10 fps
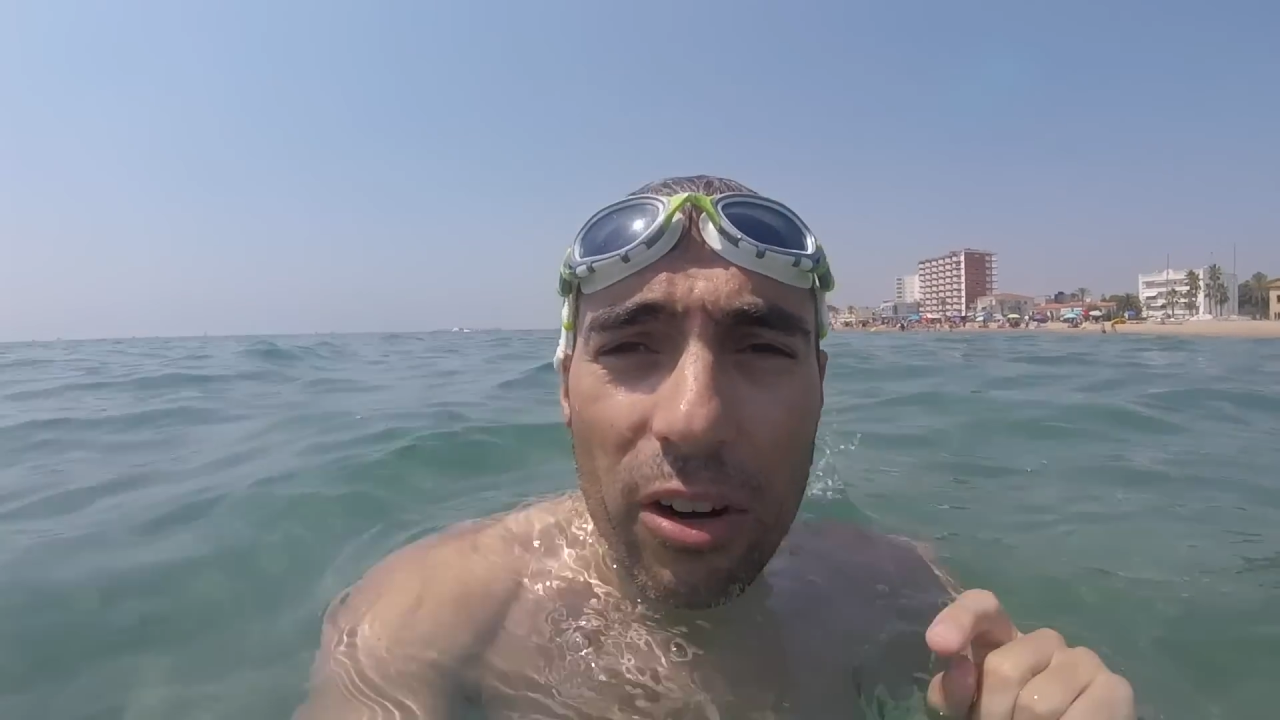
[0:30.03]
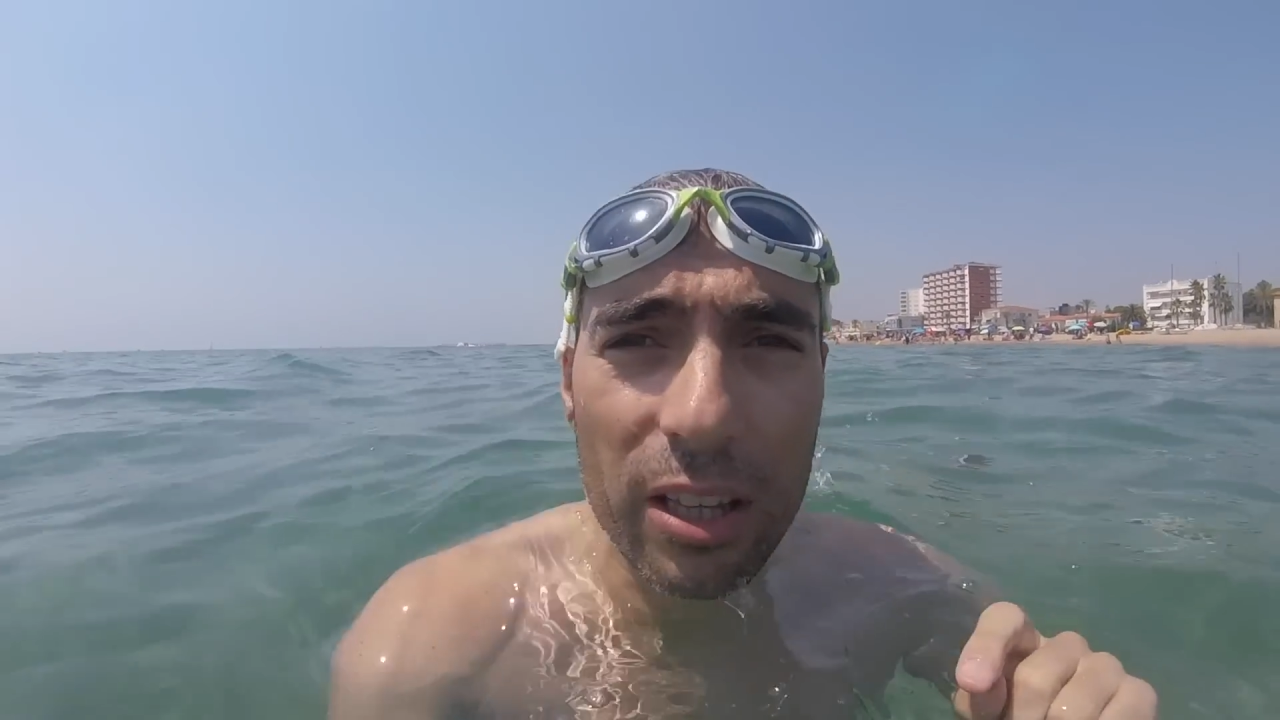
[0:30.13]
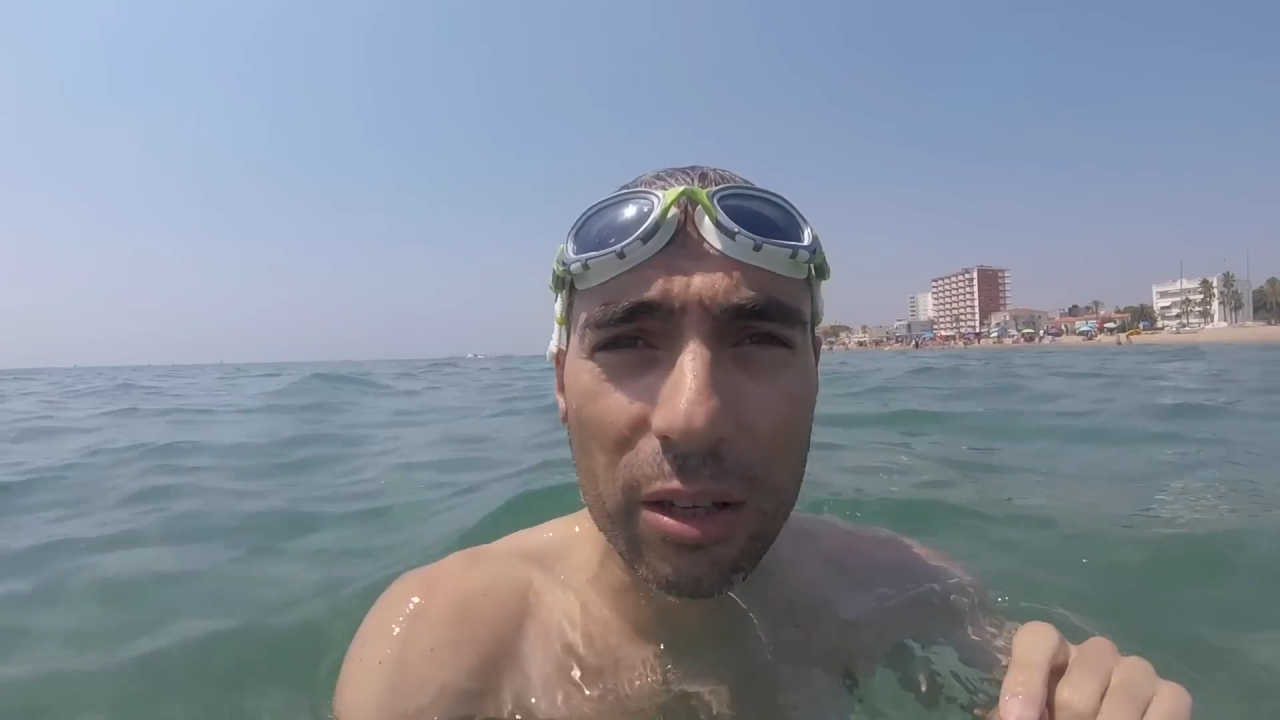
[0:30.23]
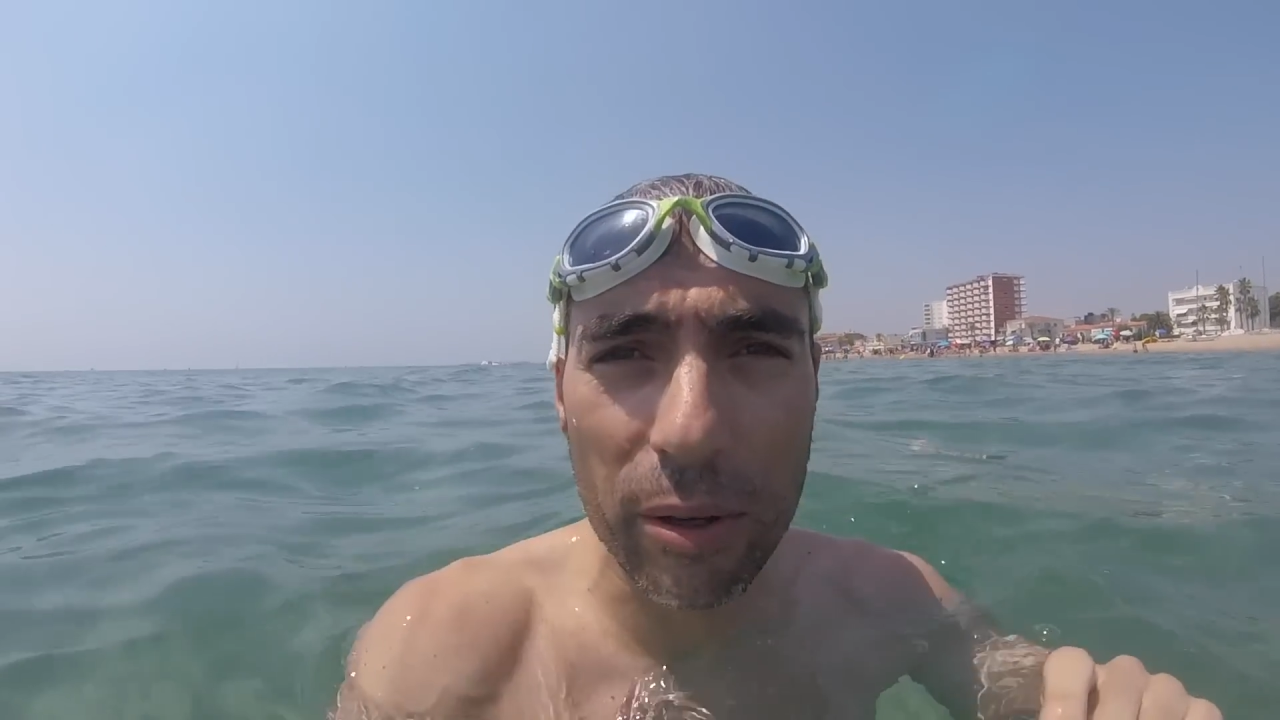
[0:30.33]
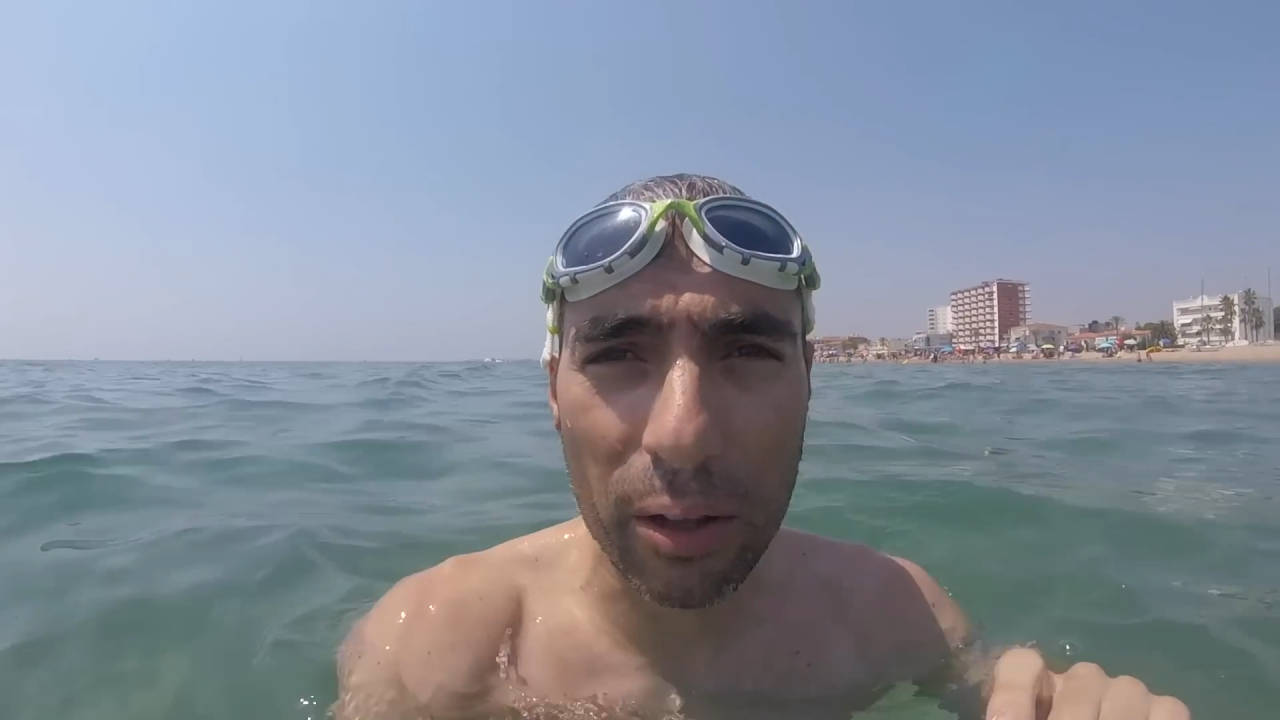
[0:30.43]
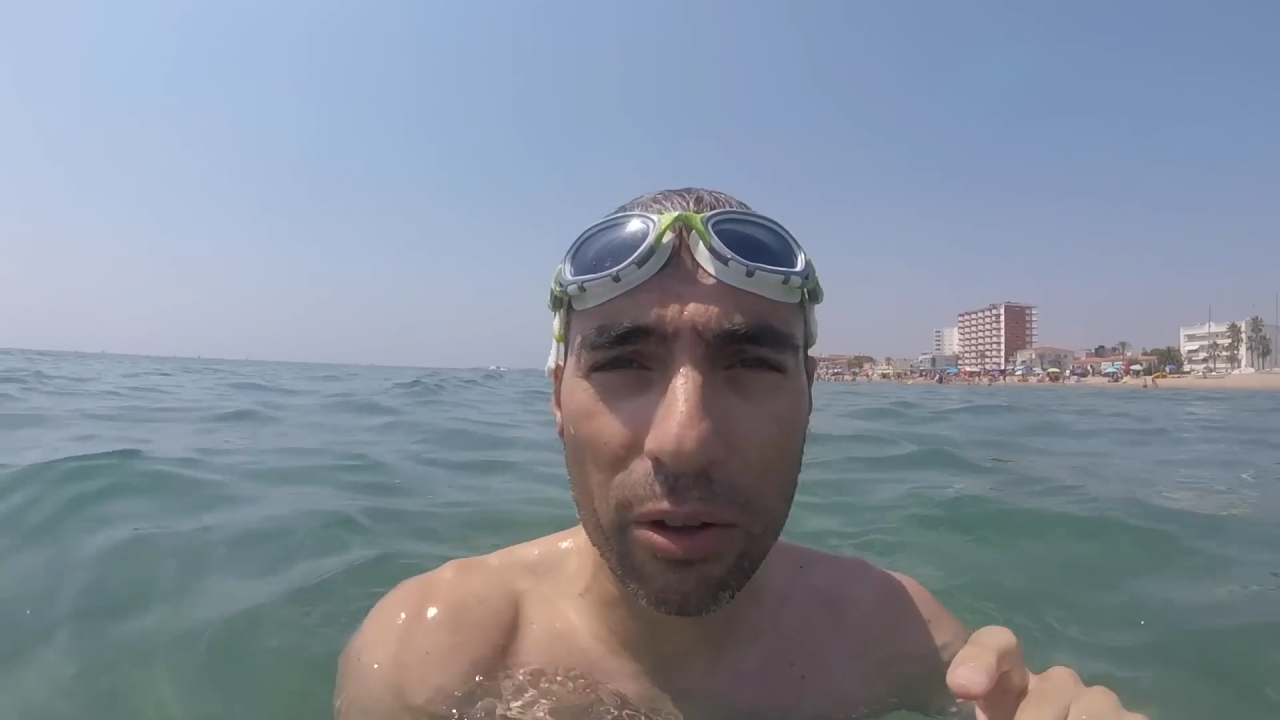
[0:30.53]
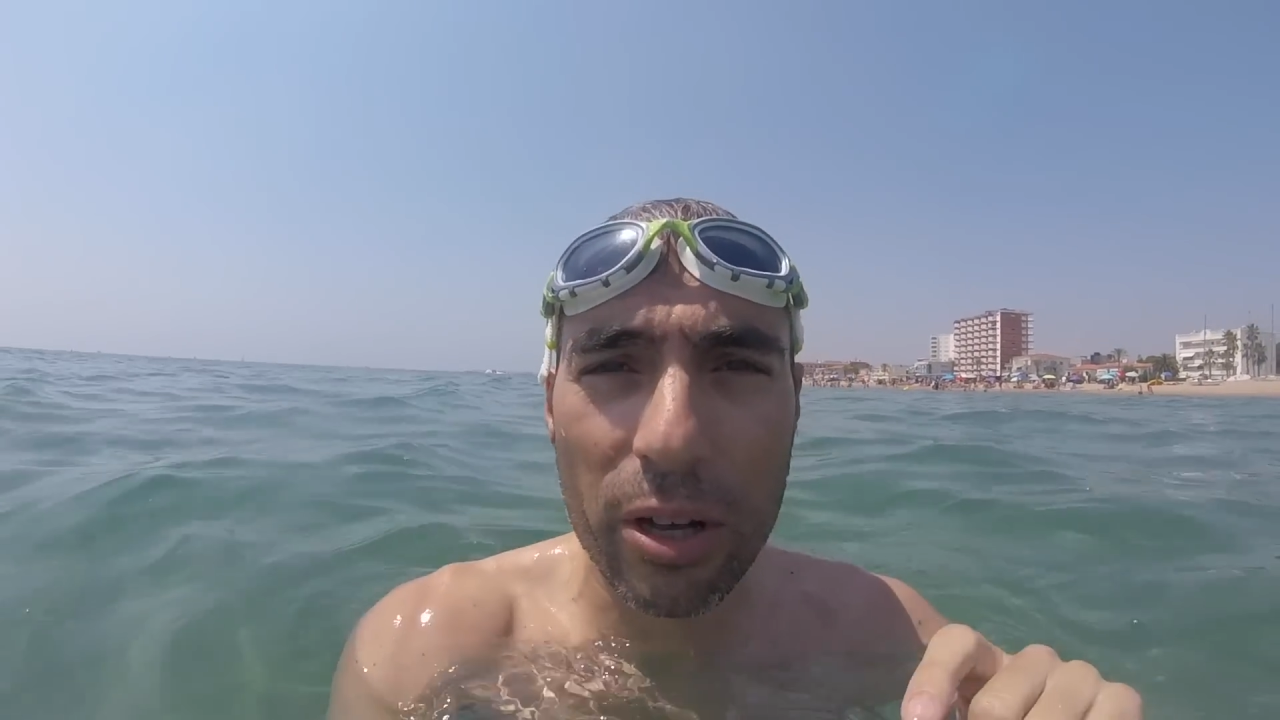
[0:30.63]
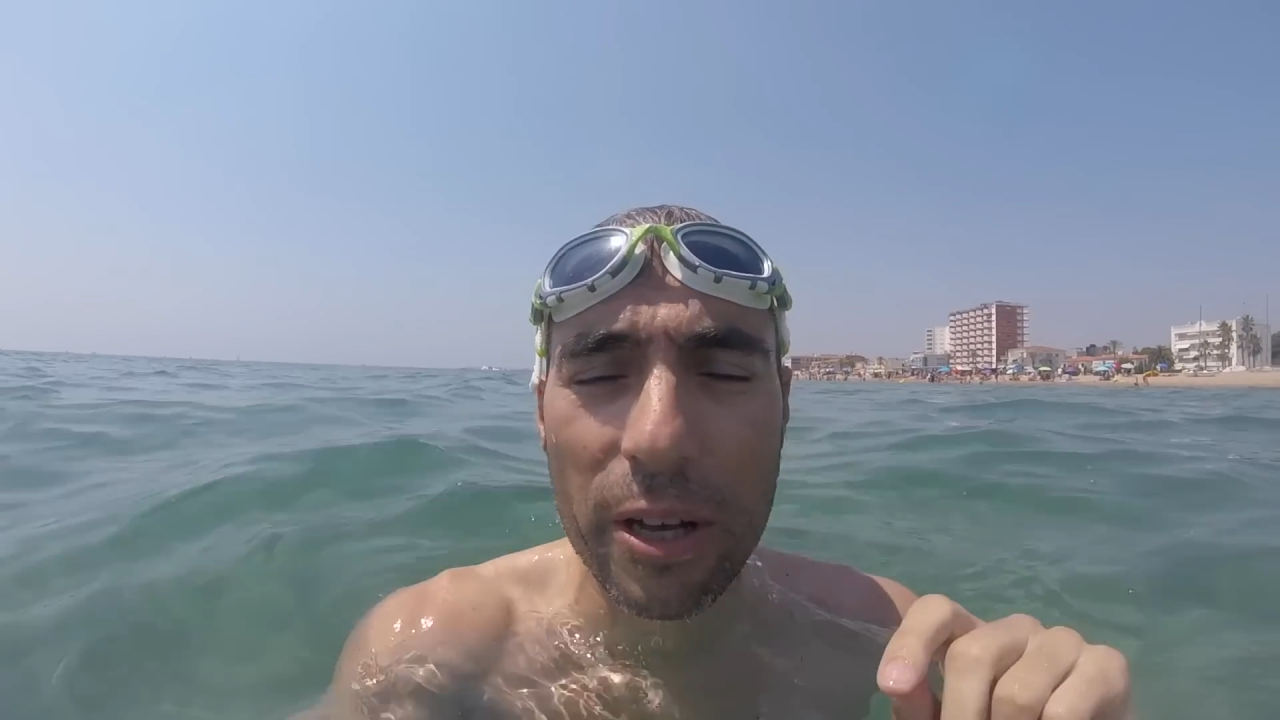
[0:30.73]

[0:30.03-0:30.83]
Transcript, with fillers: activado.